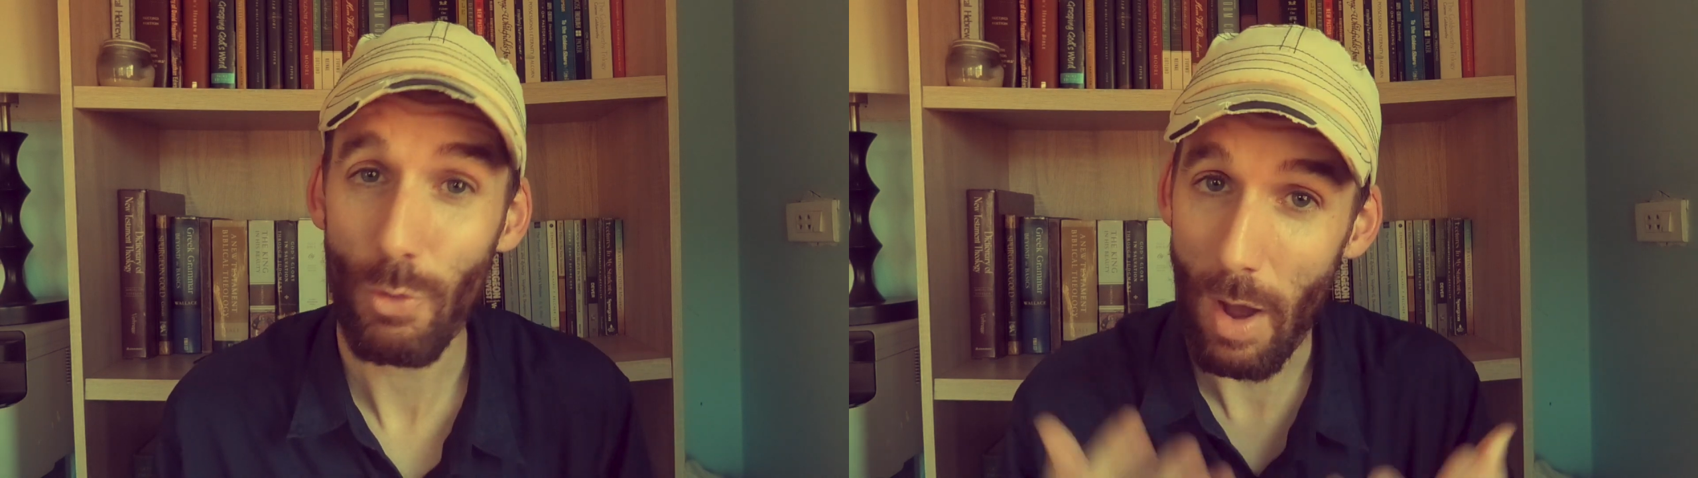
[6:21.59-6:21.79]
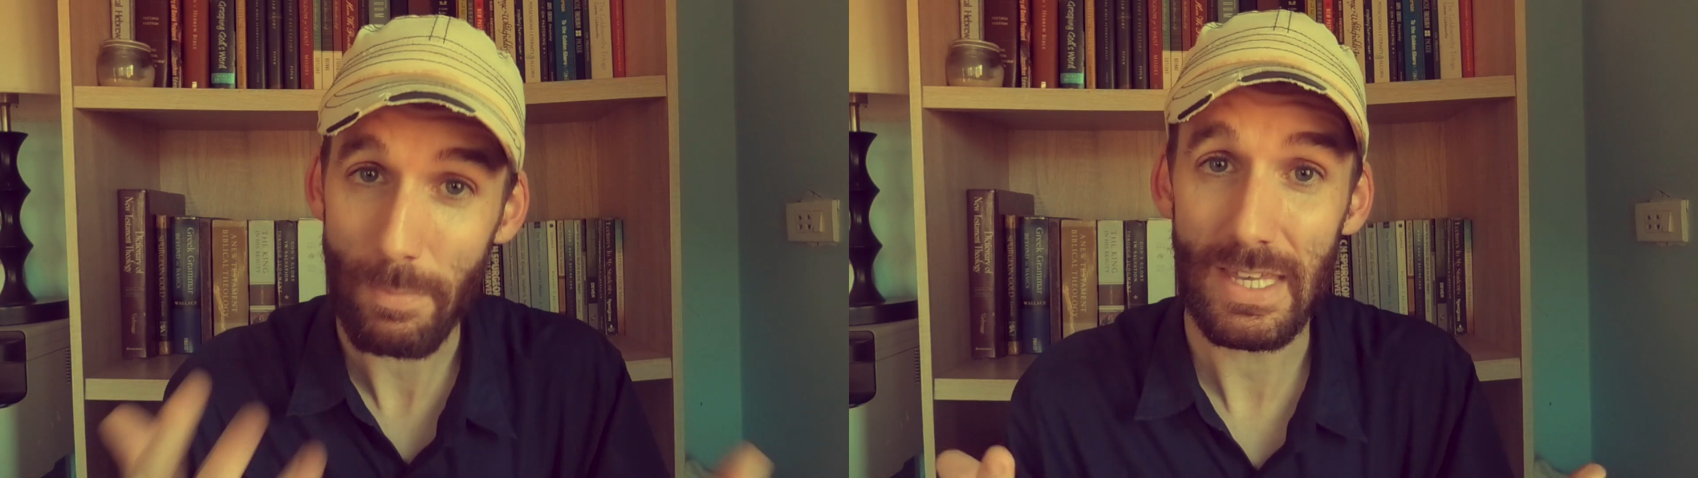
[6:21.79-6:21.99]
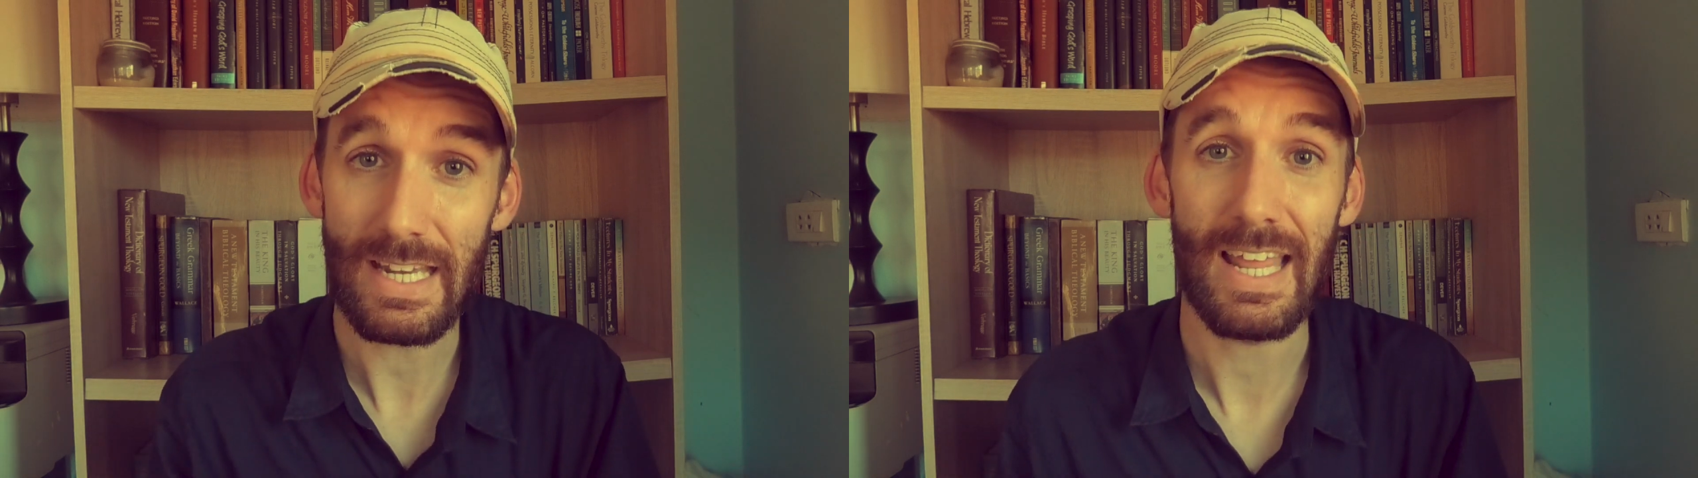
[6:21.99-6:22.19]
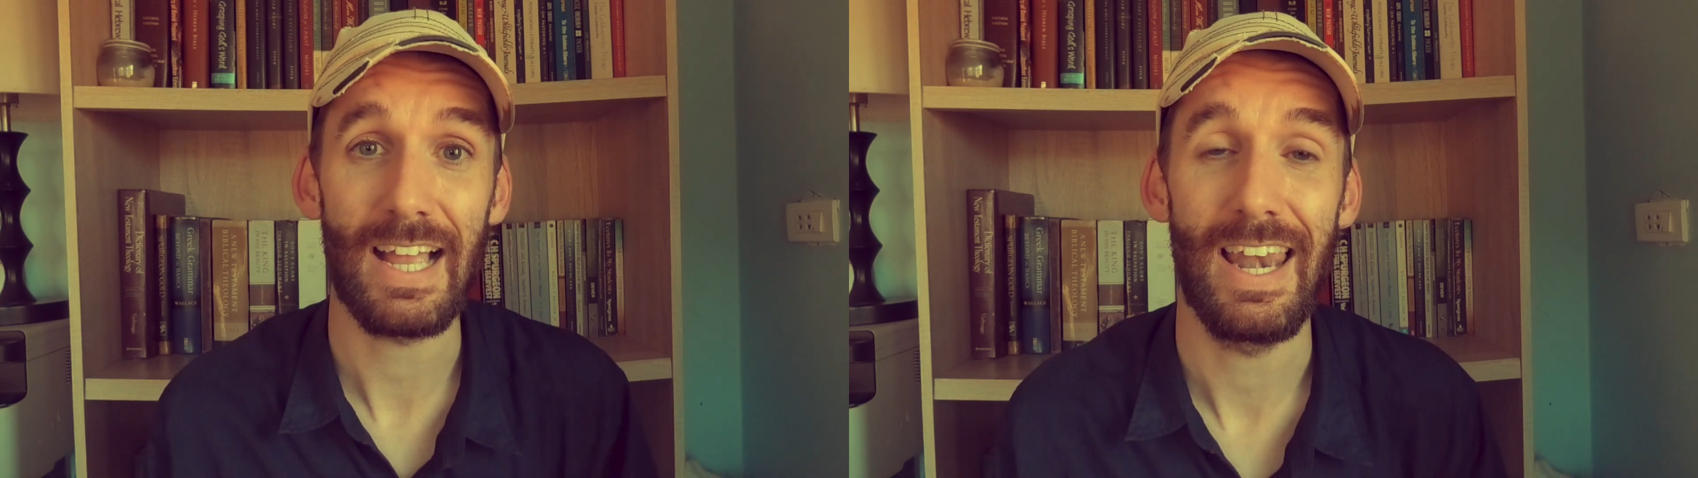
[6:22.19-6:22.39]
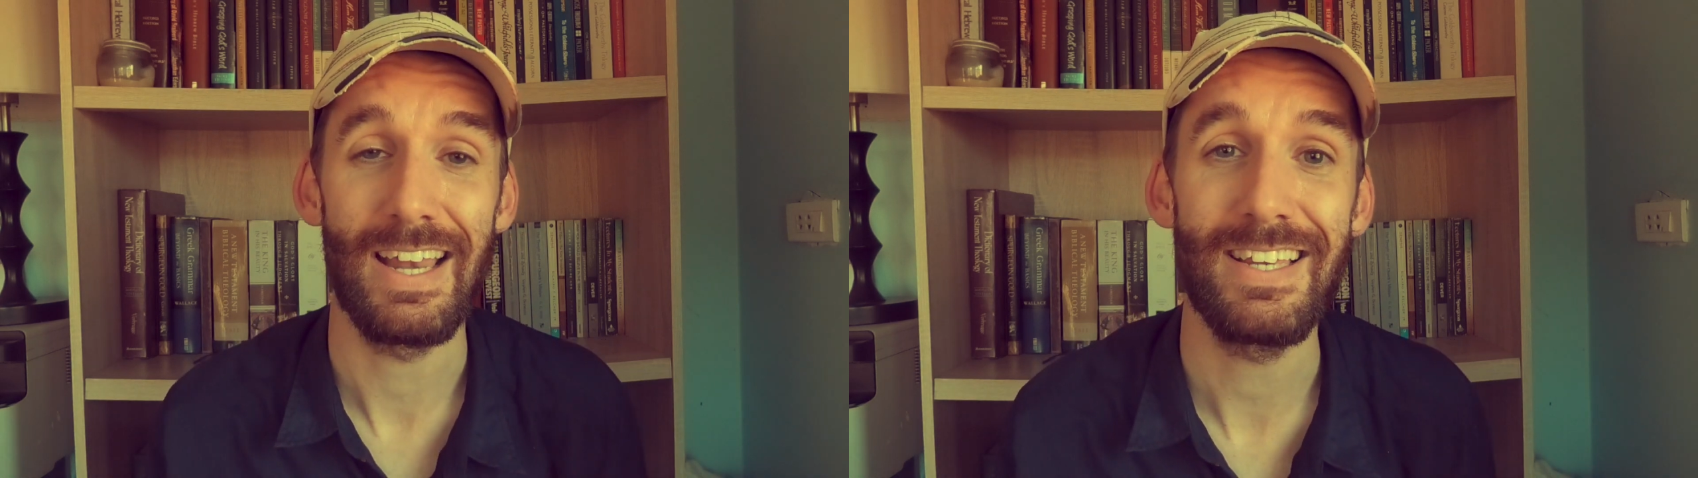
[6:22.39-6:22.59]
ความคิดใน
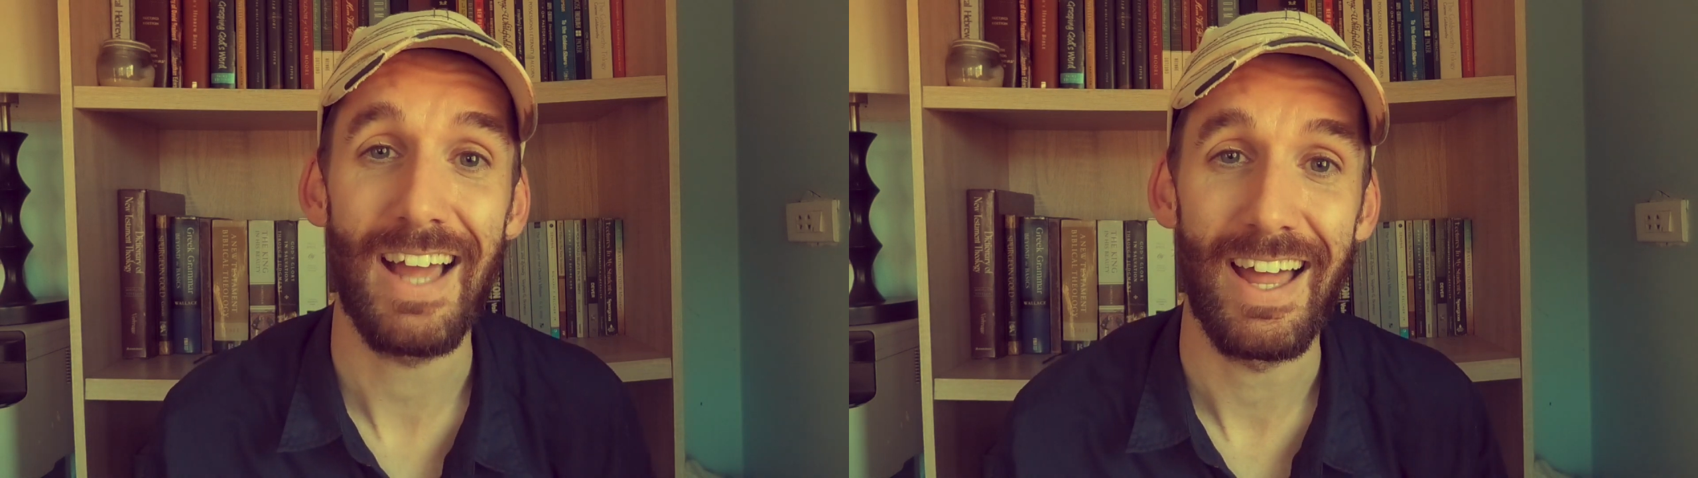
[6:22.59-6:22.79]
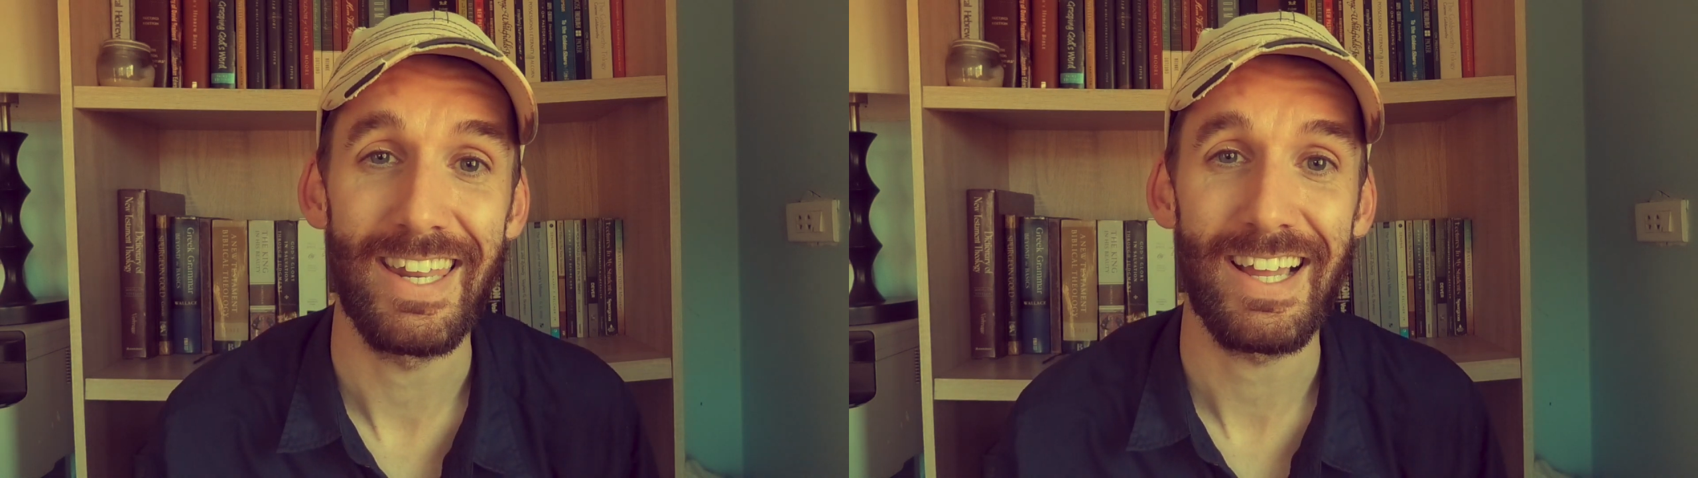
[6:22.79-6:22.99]
การอธิษฐาน